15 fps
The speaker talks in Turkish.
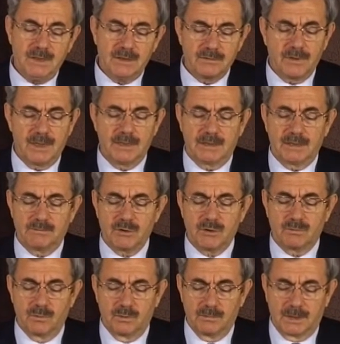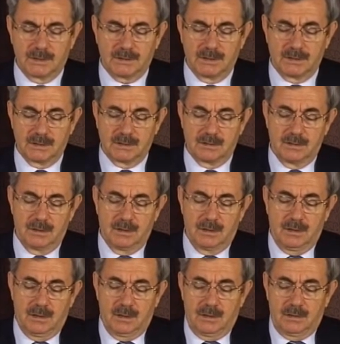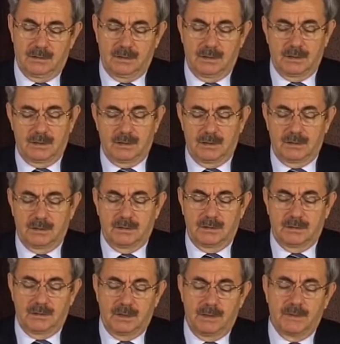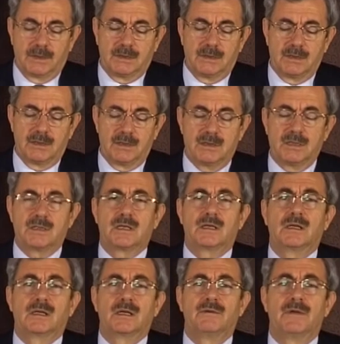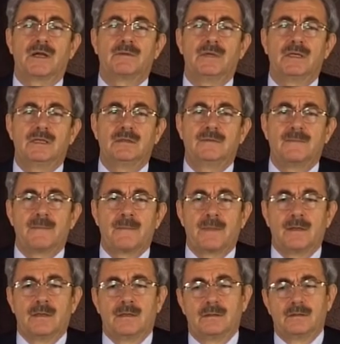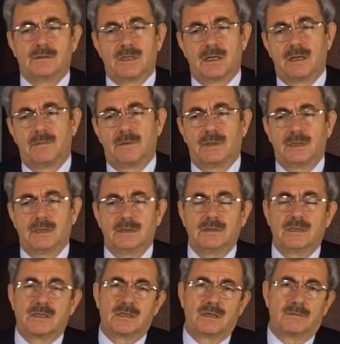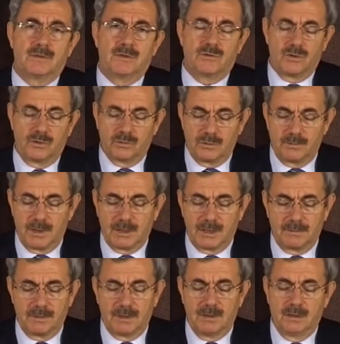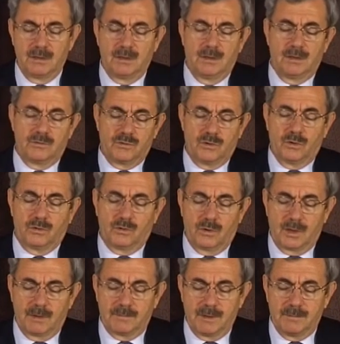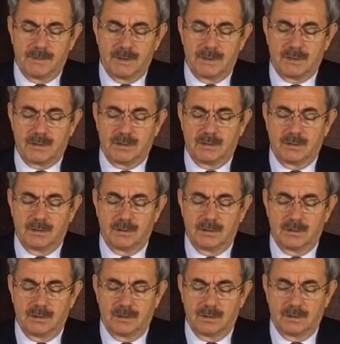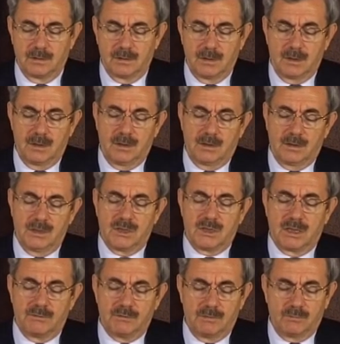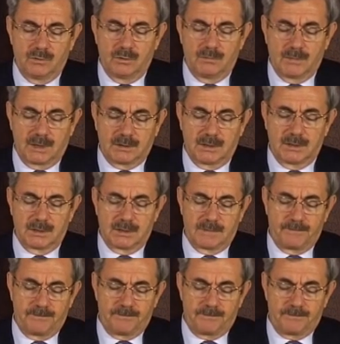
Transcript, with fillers: rivayet etmiş bulunmaktadır. Ee, demek ki gizli sadaka vermenin Cenab-ı Allah'ın gazabını söndürmek gibi çok önemli bir e, işlevi bulunmaktadır.